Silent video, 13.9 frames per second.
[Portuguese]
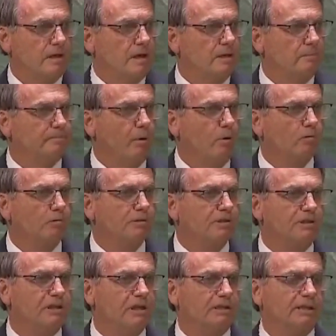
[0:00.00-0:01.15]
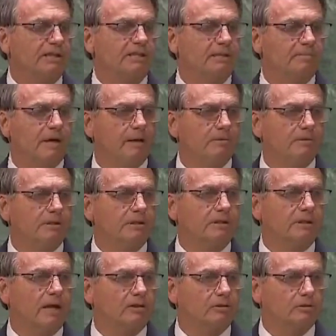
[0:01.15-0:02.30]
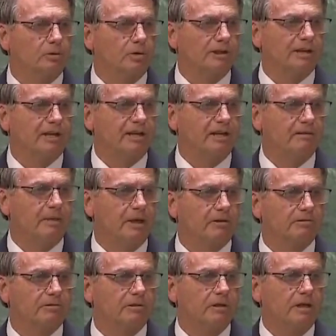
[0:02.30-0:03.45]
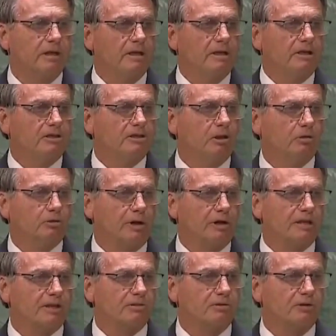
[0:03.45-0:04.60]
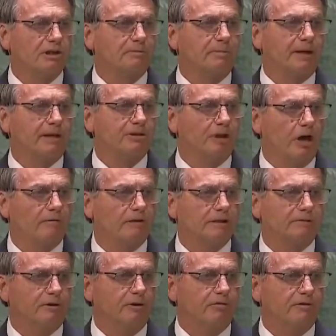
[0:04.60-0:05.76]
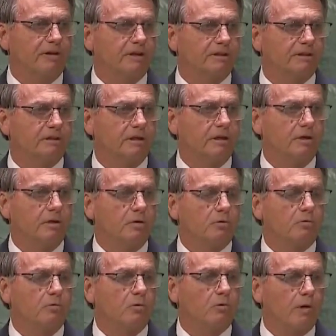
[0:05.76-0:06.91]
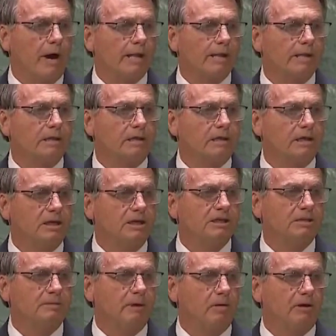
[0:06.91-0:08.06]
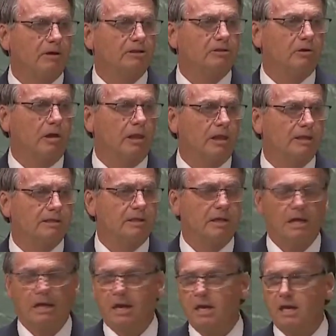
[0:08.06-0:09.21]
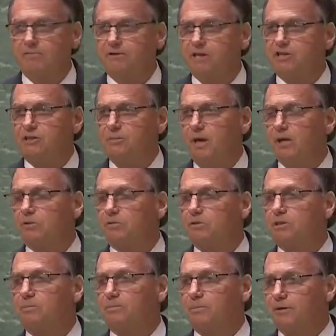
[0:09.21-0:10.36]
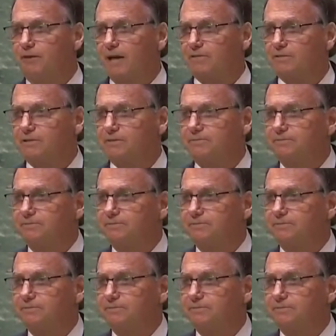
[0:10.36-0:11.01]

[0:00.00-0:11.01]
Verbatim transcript: Em poucos dias recebemos 14 requerimentos de autorizações para novas ferrovias, com quase 15 bilhões de dólares em investimentos privados.